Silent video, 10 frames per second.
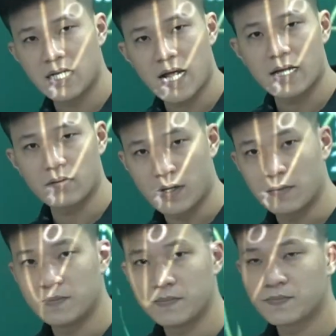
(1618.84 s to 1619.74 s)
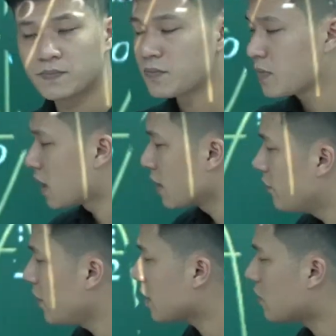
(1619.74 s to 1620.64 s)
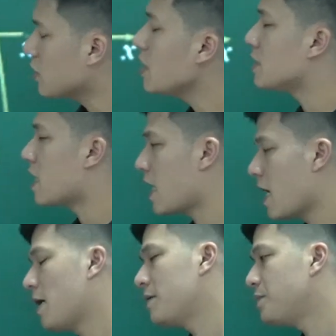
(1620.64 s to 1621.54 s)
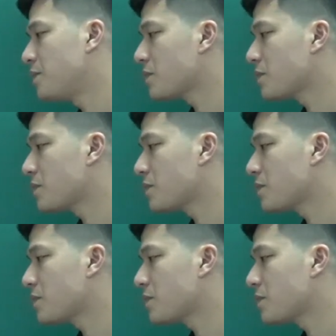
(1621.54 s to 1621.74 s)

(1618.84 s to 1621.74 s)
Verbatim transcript: trên A đúng không vậy có thể rằng là